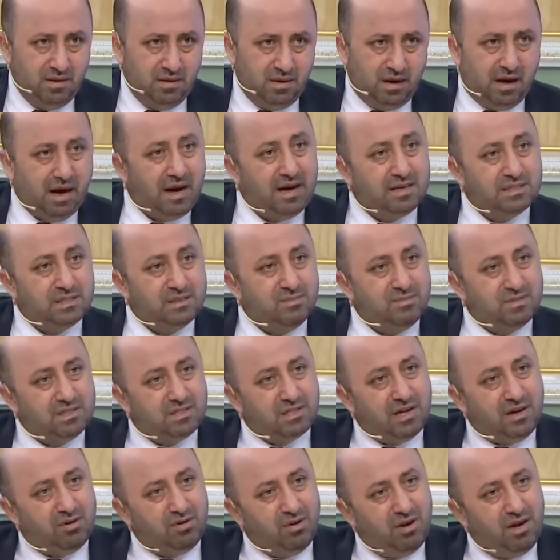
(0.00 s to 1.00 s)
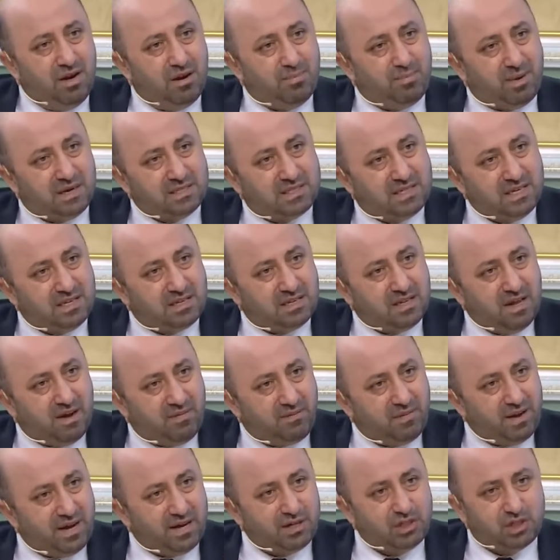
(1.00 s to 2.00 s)
Ağzımızdan öyle basit
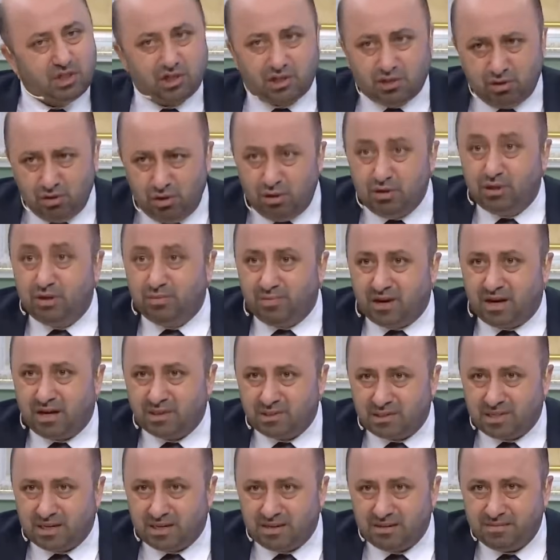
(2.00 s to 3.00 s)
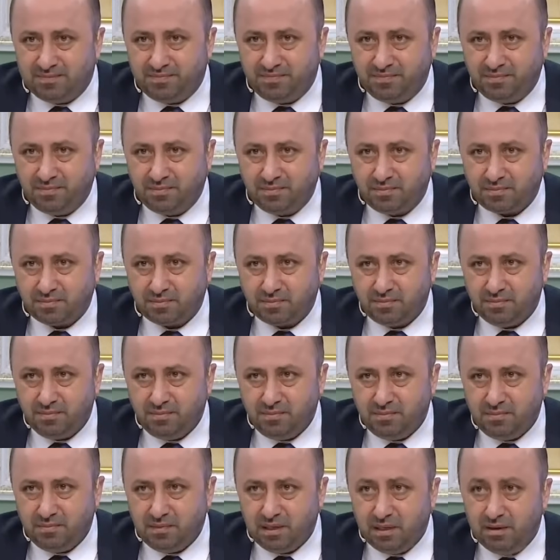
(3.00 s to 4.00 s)
laflar çıkıyor ki bazen.
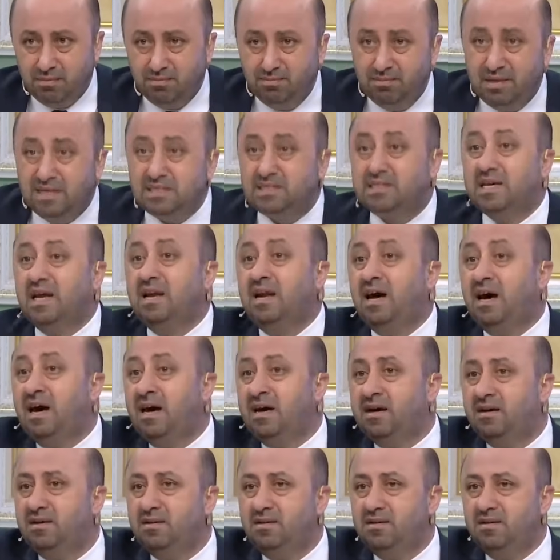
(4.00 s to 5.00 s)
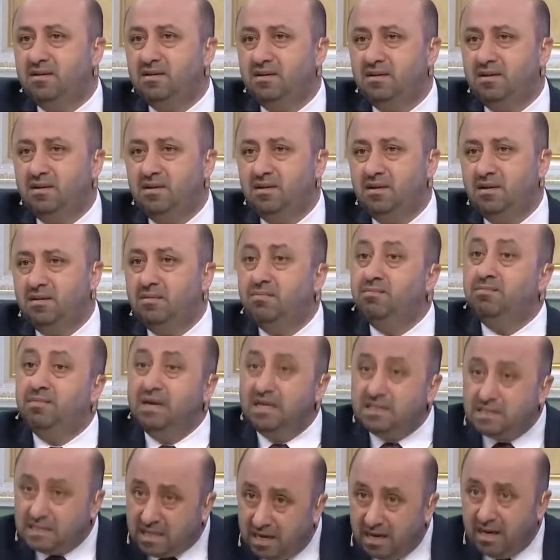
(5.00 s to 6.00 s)
Mesela,
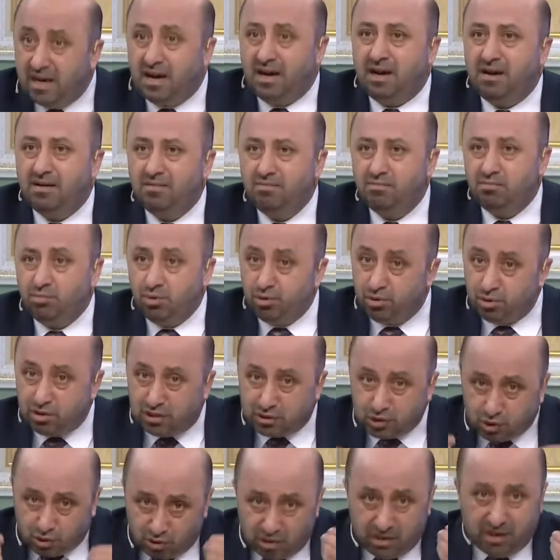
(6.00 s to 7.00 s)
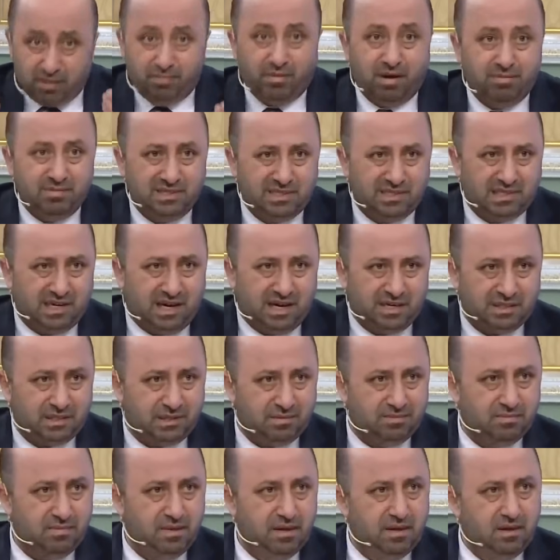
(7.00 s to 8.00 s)
mesela bunu da söylememiz
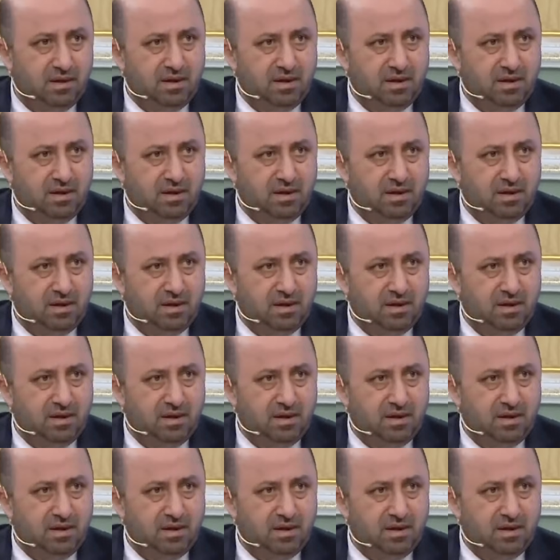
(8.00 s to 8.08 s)
lazım.